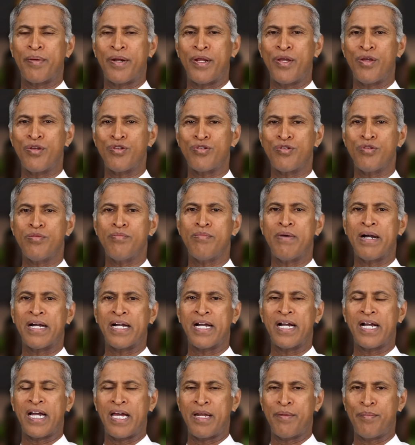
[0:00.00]
ప్రయోజనం
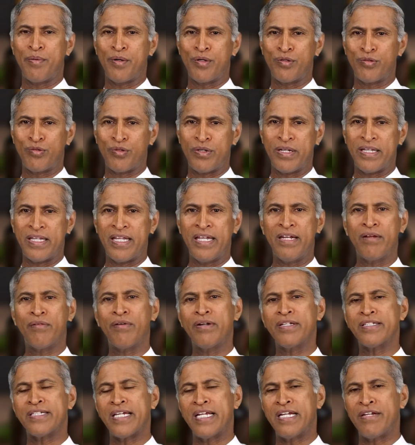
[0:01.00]
బాగా కనపడుతున్నదని
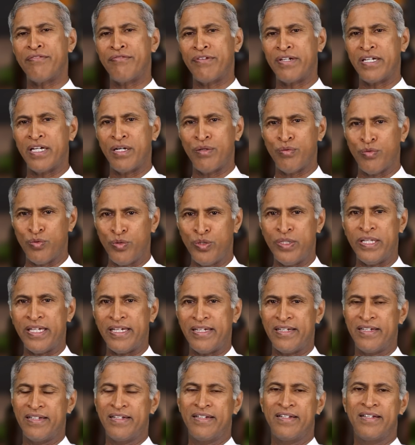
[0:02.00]
కూడా సైంటిఫిక్గా ఉంది
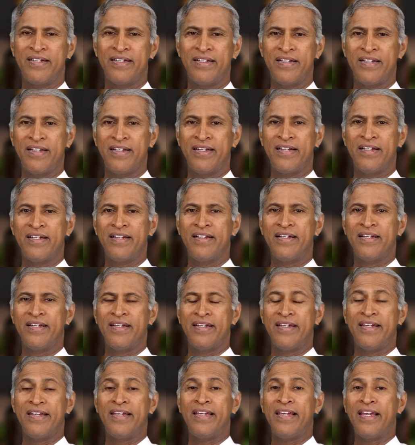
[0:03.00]

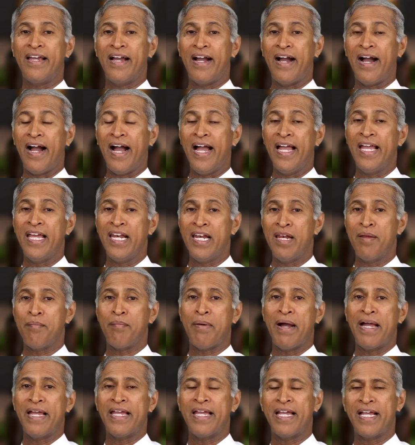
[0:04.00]
ఈ ఆయిల్ని
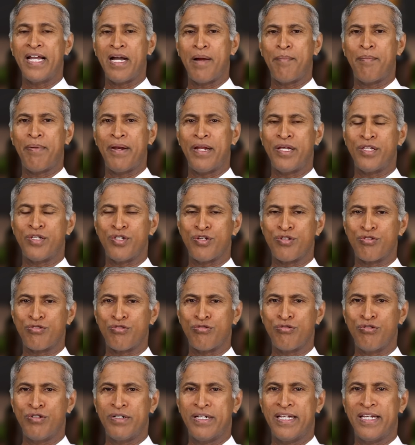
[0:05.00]
బాహ్యంగా అప్లై
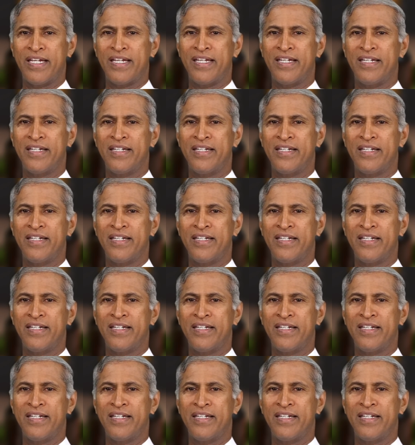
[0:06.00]
చేసుకుంటే